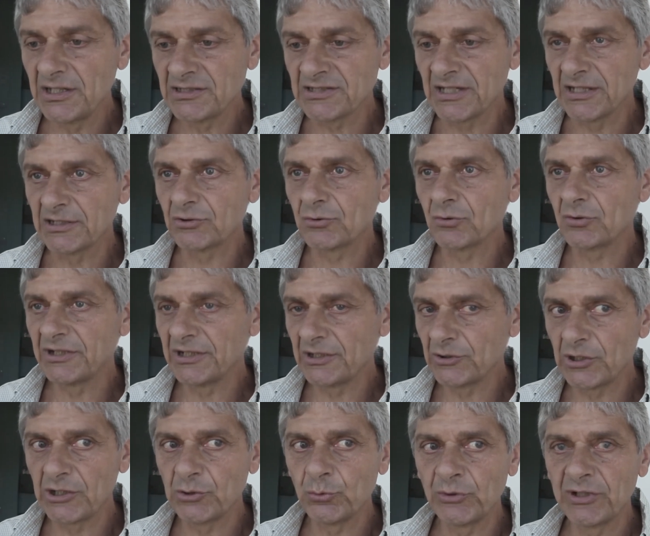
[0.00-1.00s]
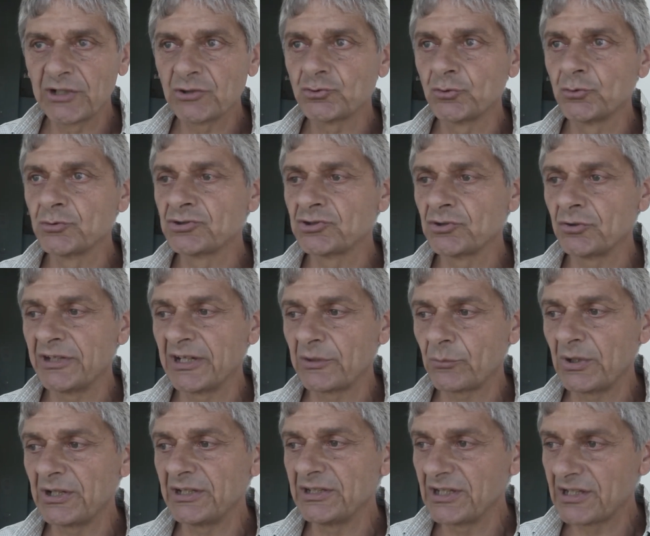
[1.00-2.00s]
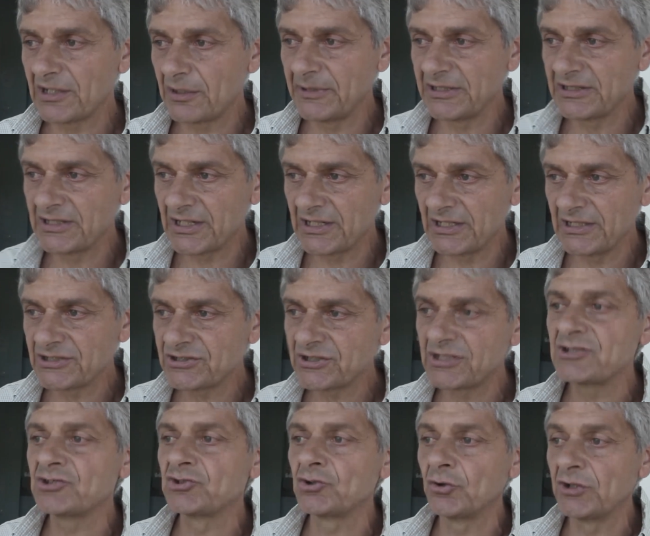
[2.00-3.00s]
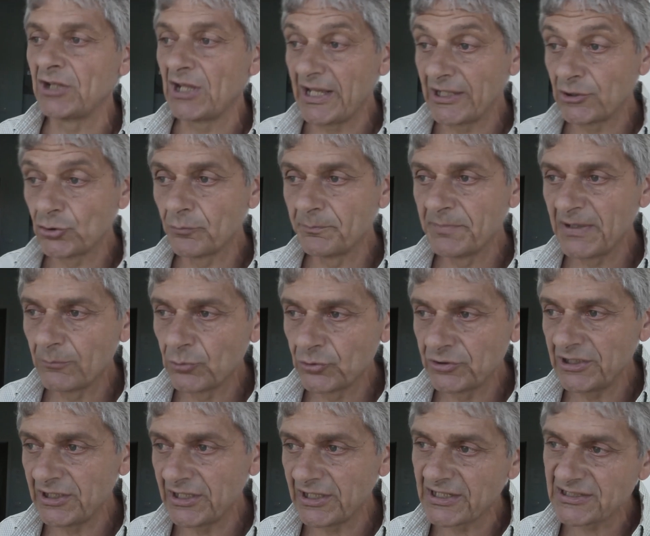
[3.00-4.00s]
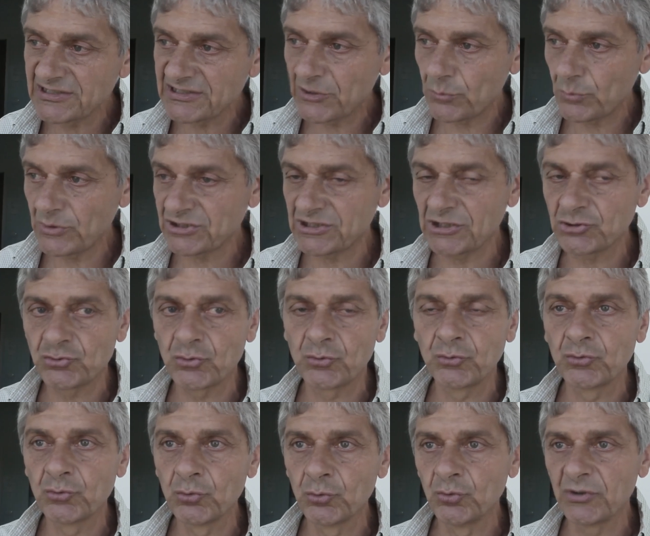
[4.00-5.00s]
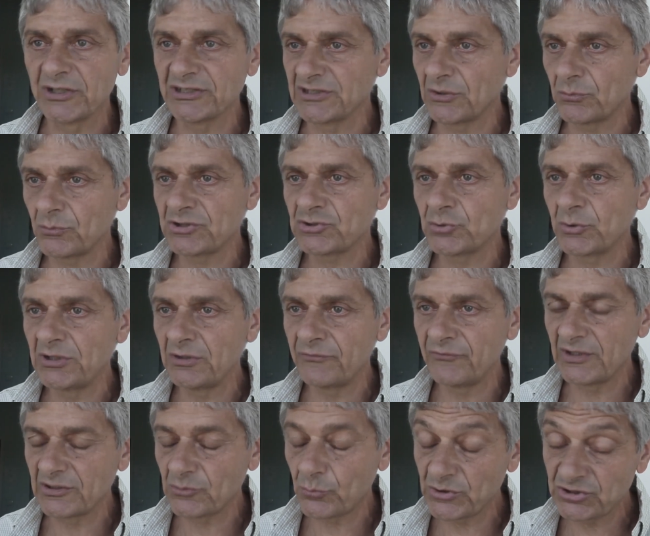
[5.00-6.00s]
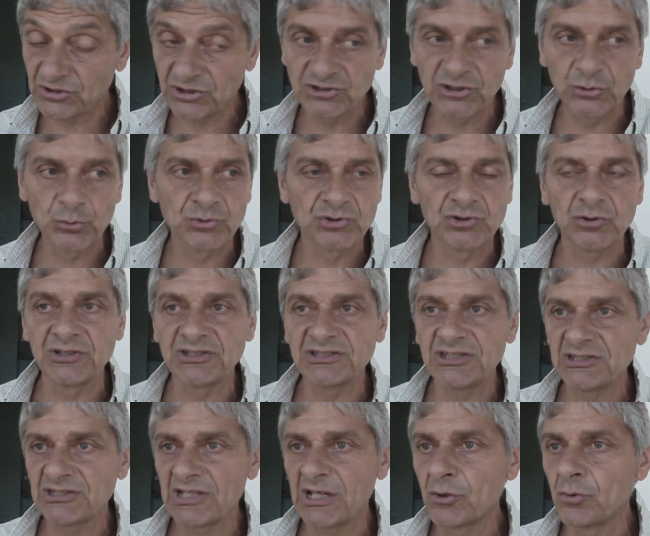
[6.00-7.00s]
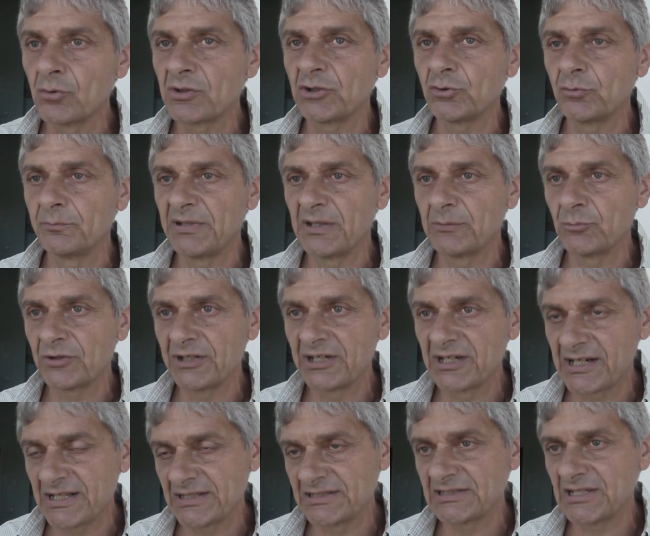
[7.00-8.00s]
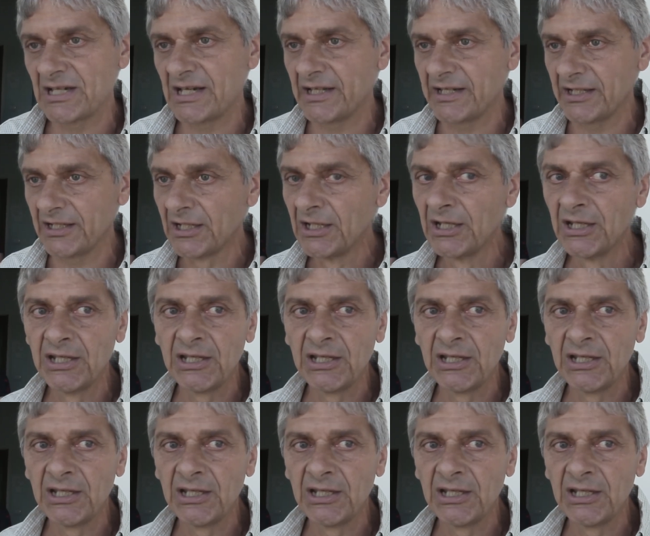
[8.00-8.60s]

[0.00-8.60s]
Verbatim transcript: Esatto, l'unica soluzione è quella di incrementare le iscrizioni e dobbiamo dire che se questa struttura, se questa istituzione esiste ancora dobbiamo ringraziare